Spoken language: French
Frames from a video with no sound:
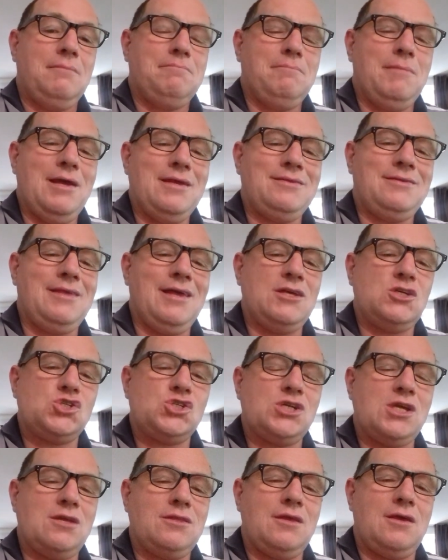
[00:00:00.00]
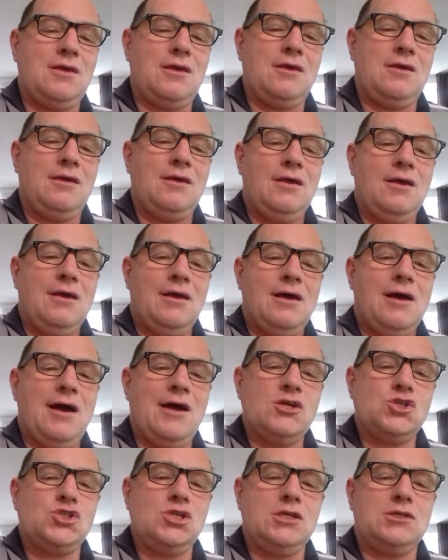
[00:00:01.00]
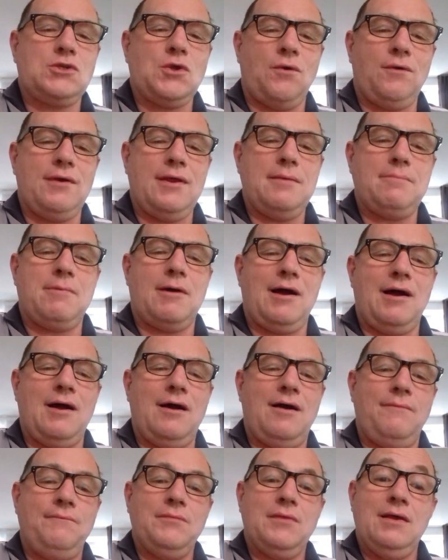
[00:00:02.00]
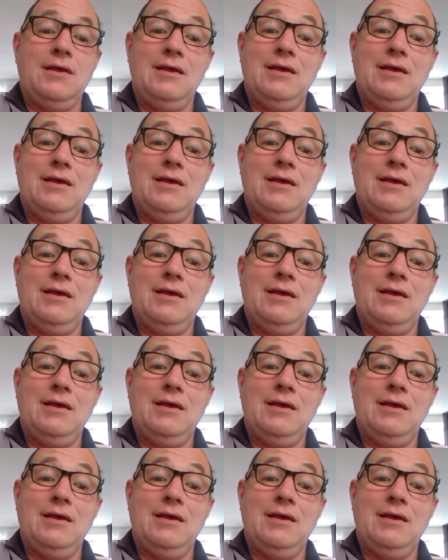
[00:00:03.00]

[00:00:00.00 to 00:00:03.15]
mais déchaîné, agitant les bras,